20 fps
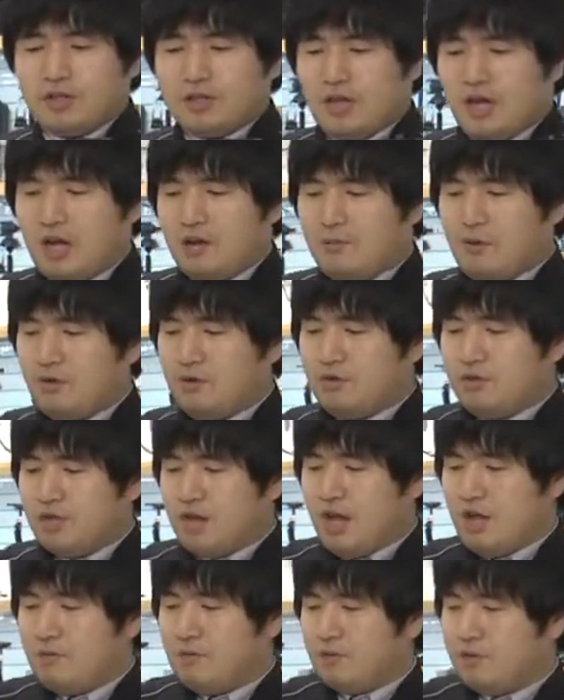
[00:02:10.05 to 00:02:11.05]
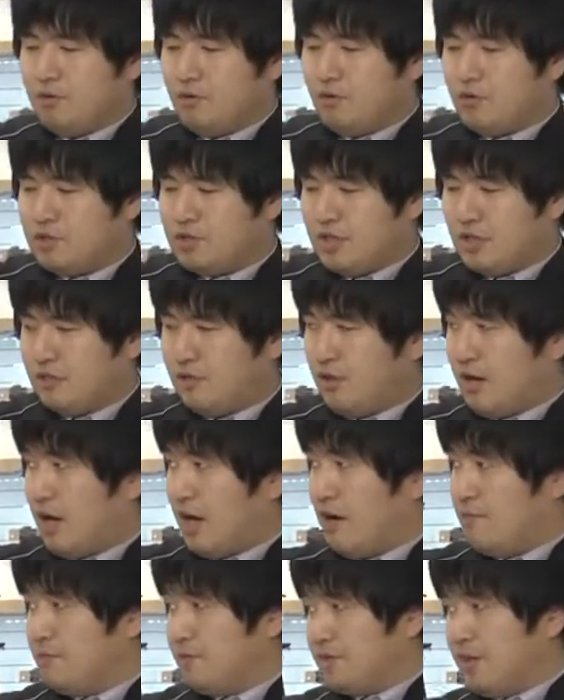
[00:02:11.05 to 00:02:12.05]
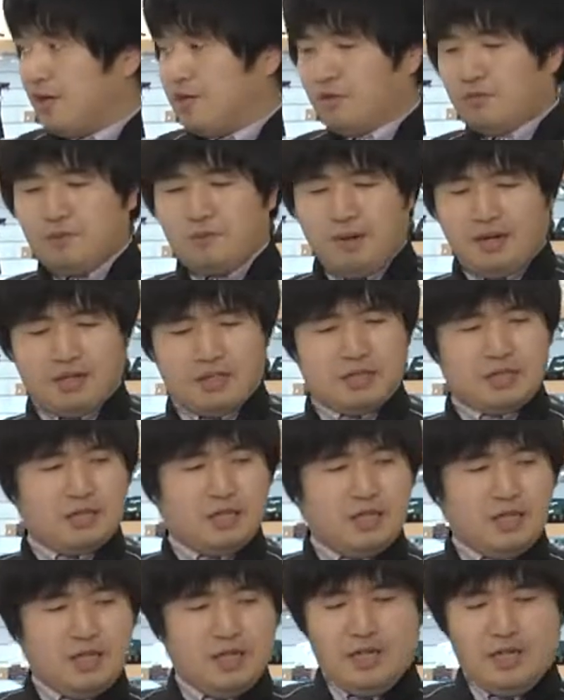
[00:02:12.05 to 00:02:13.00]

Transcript: カーボンフレームのこちらのアームが伸びます